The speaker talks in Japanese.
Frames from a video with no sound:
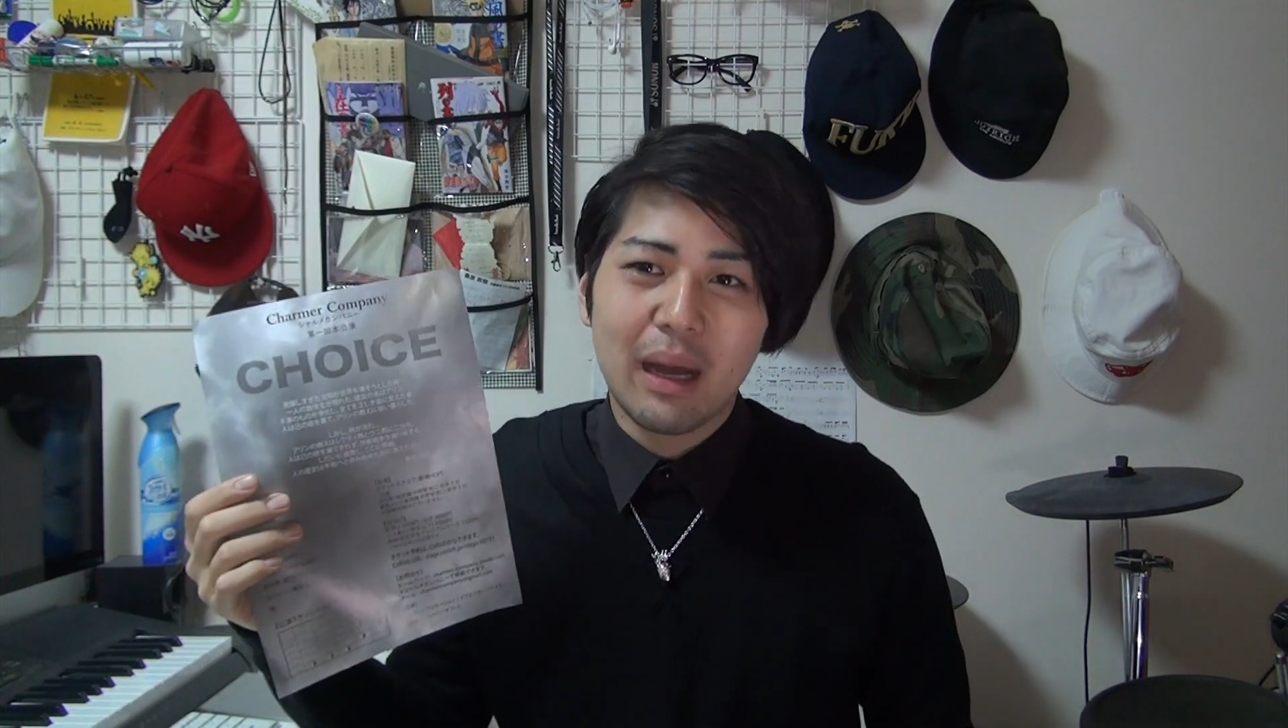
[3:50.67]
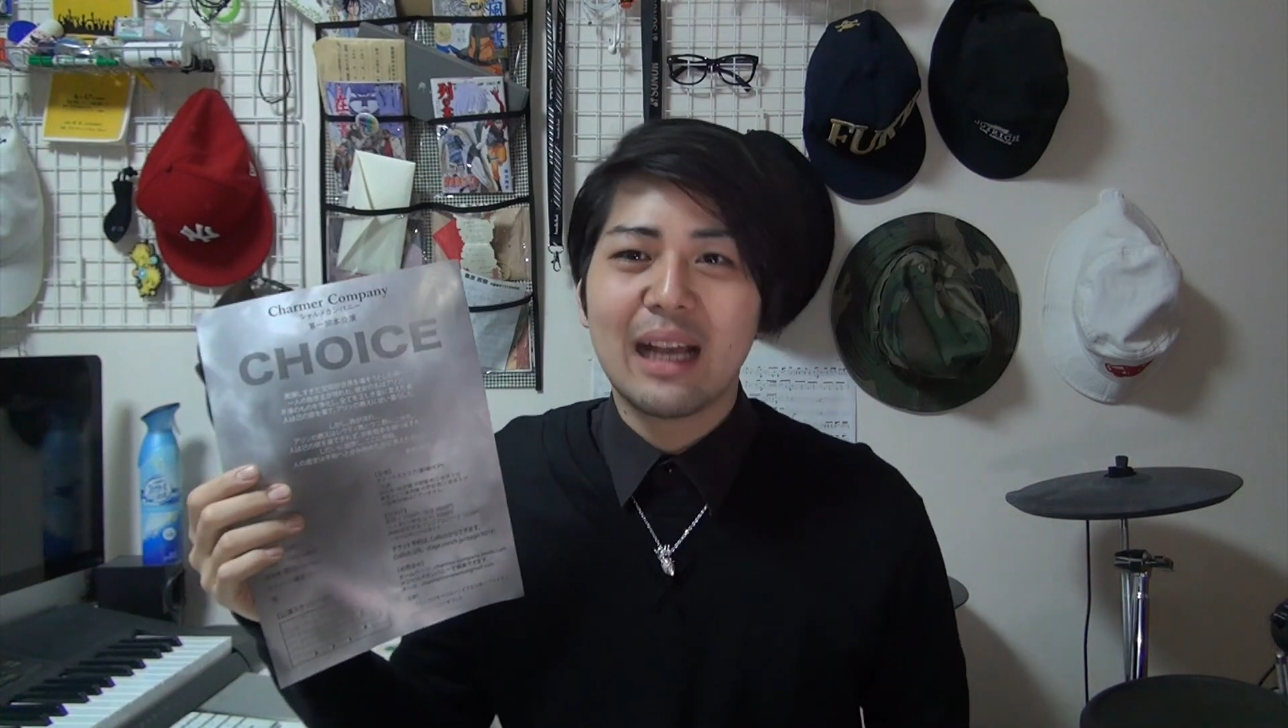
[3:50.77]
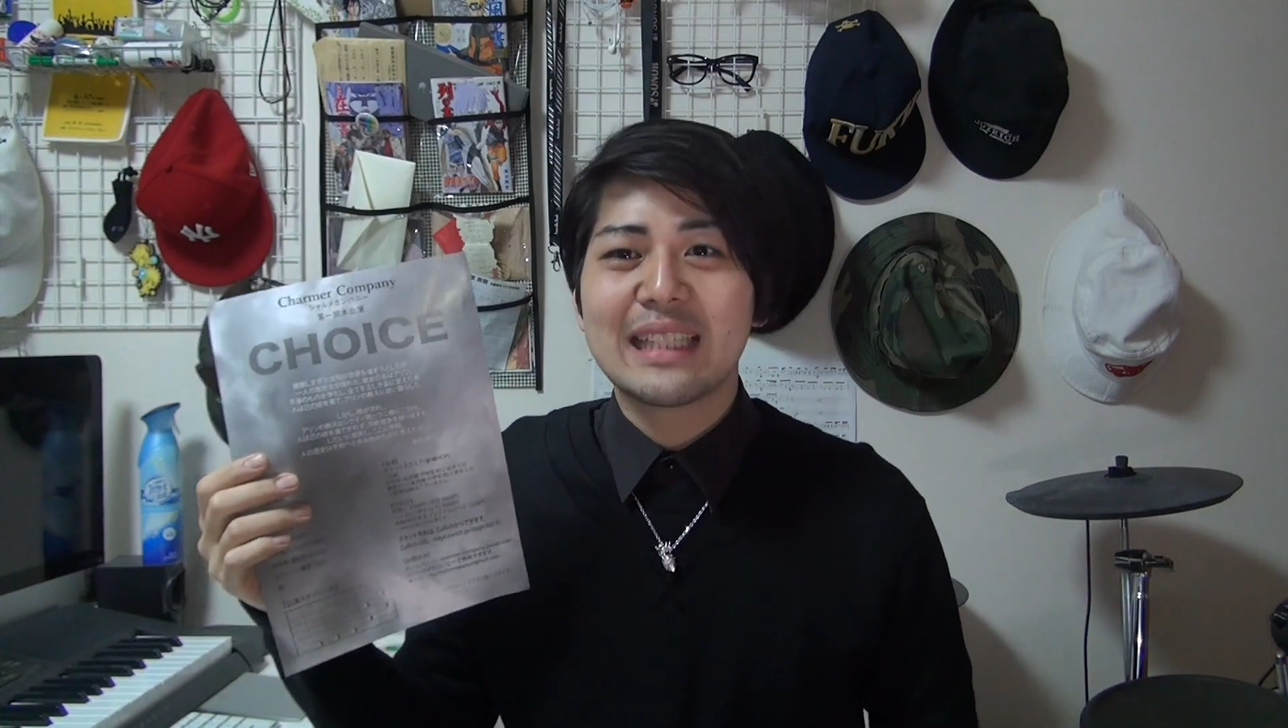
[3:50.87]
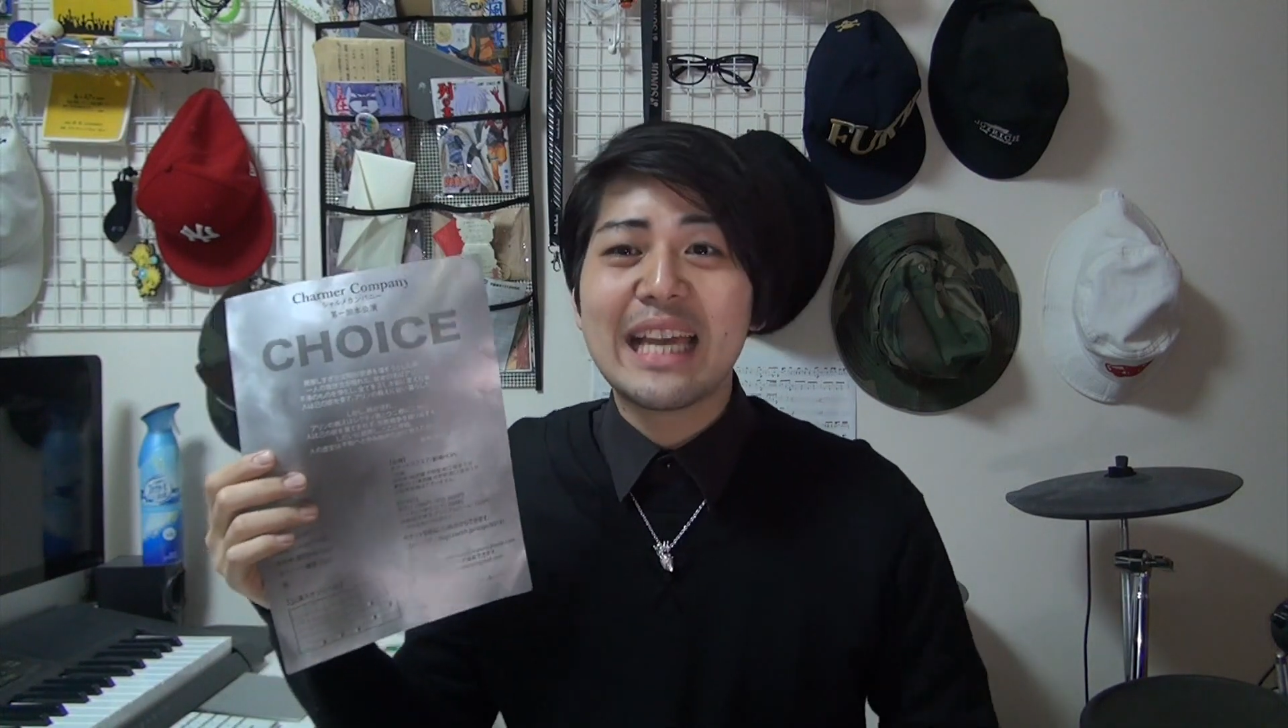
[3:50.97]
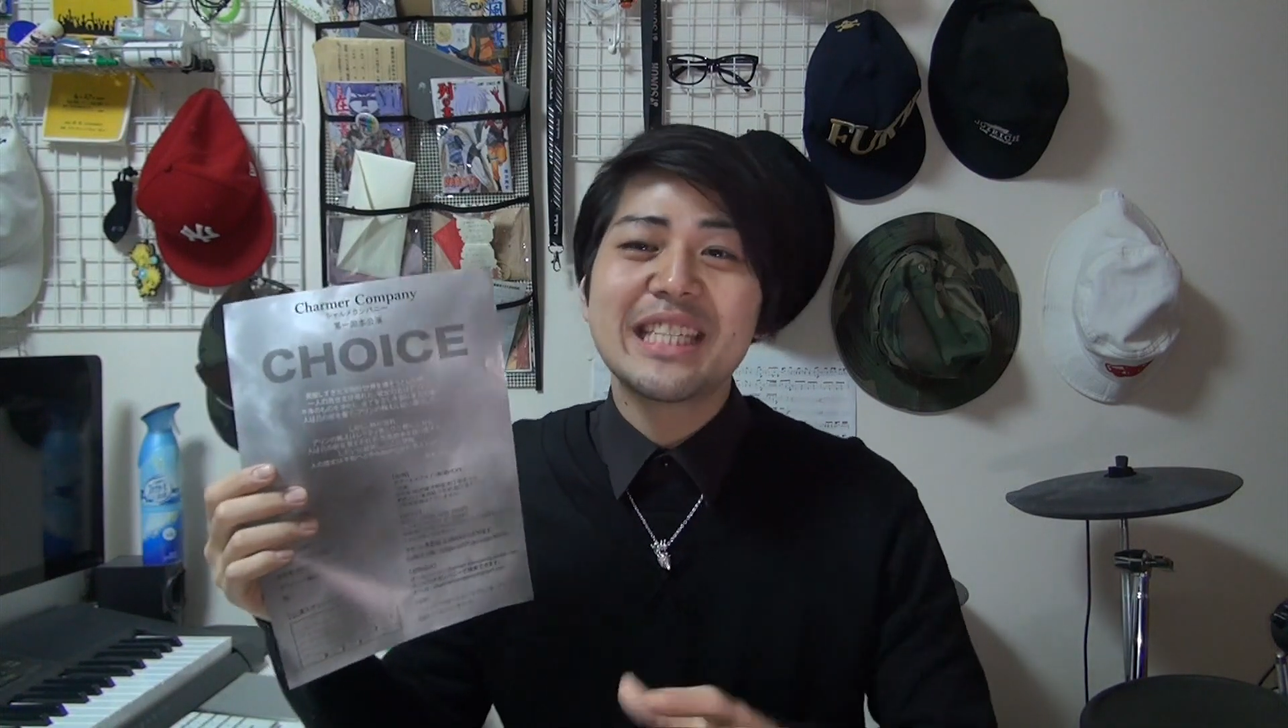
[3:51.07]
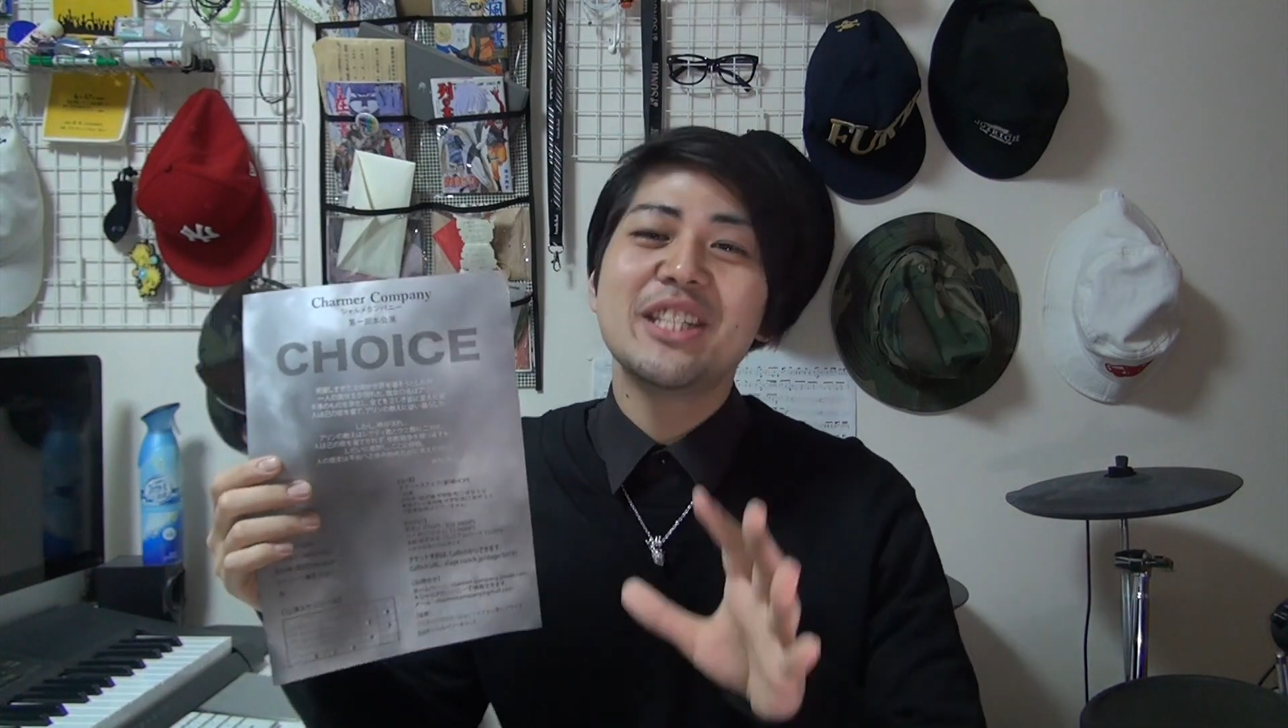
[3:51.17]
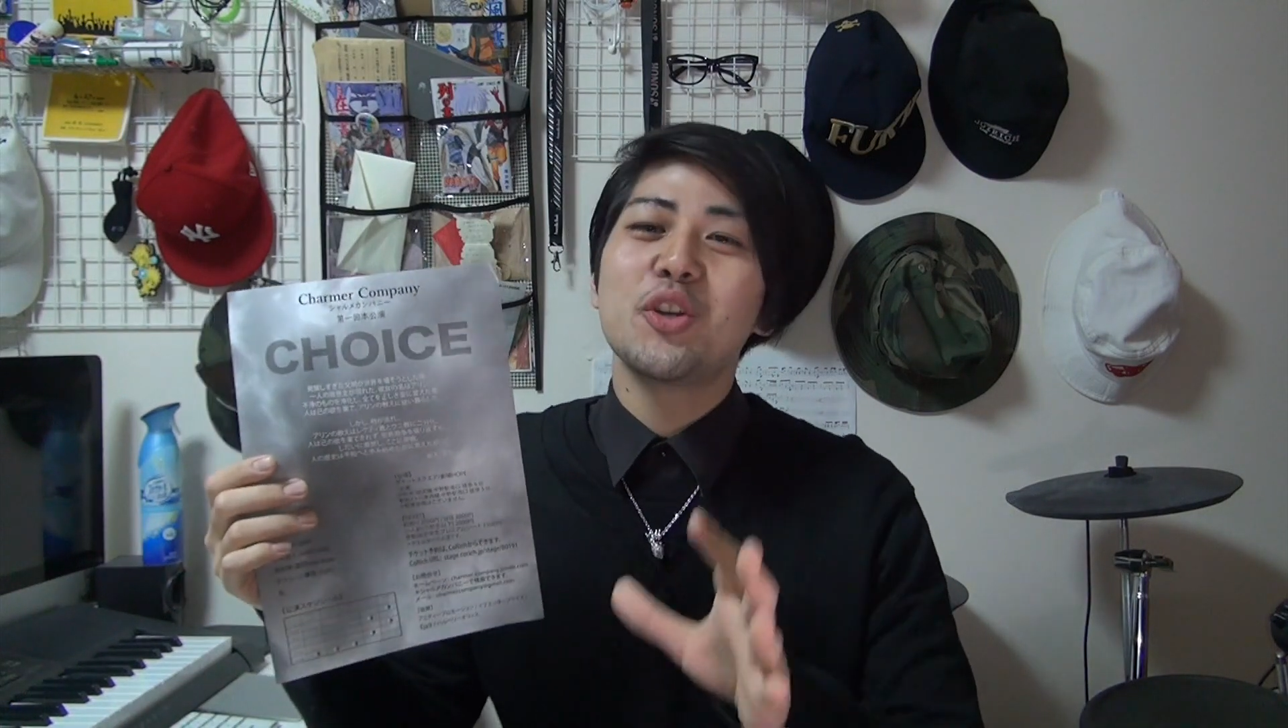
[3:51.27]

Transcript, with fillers: まあ最新